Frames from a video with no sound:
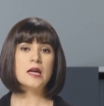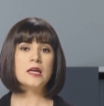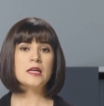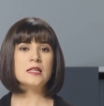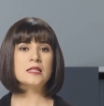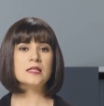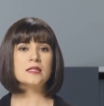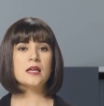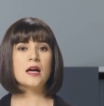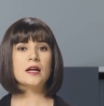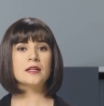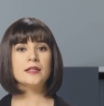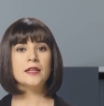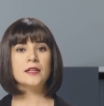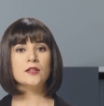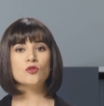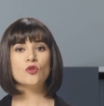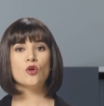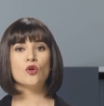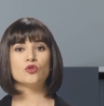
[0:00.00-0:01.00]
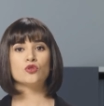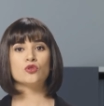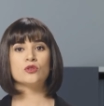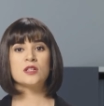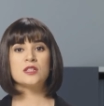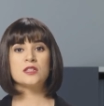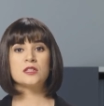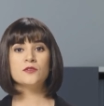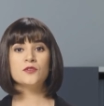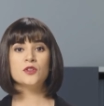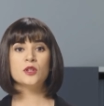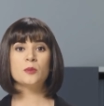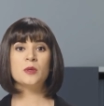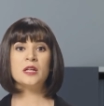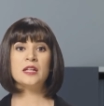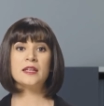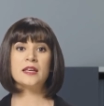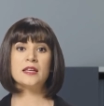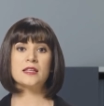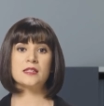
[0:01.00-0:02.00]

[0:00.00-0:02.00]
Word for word: İnsan yeni doğduğunda sıfır bilgiye